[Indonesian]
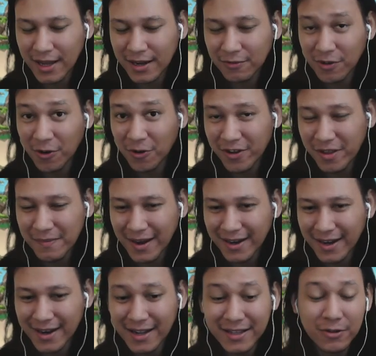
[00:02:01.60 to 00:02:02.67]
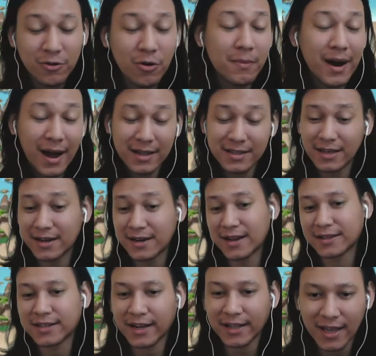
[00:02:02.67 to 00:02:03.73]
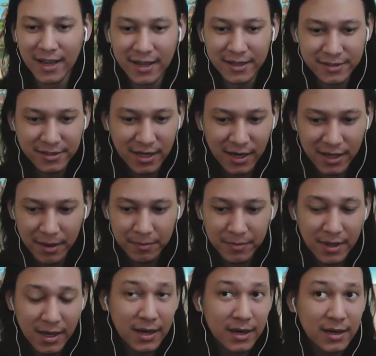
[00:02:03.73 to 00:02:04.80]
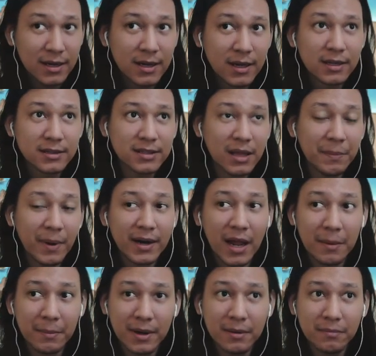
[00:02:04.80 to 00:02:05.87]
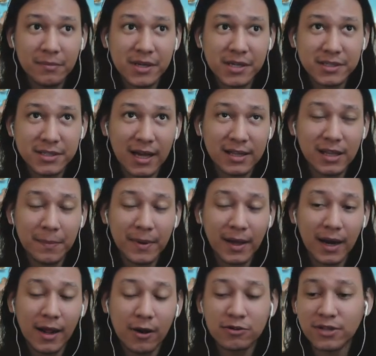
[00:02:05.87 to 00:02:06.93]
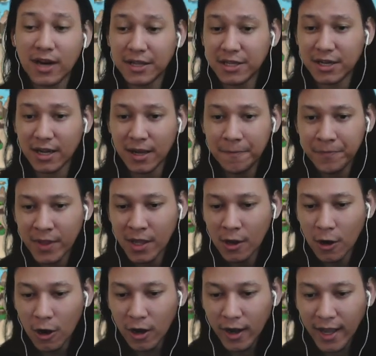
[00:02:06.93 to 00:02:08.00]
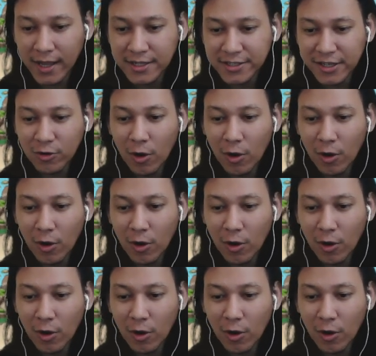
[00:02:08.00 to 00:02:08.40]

Dan gue hoki banget. Nanti gue bakal ajarin deh triknya, caranya biar tanpa diamond bisa, tapi kalian harus rajin ya. Oke, okay, di